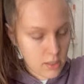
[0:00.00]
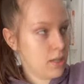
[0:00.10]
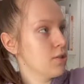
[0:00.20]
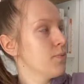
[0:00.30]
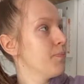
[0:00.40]

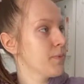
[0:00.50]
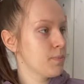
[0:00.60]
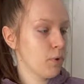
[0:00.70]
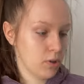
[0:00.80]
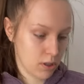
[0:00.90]
rzecz.
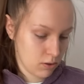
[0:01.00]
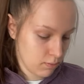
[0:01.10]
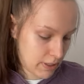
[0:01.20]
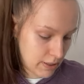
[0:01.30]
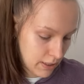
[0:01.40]
Spodnie.
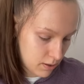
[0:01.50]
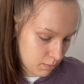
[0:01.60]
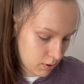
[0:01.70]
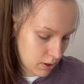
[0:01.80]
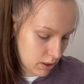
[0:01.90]
W
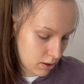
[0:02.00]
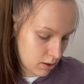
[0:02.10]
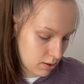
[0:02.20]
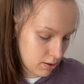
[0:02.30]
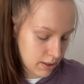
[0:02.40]
spodnie,
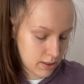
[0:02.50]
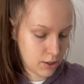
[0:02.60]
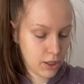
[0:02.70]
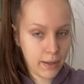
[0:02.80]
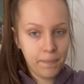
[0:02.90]

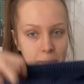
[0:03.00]
eseczka.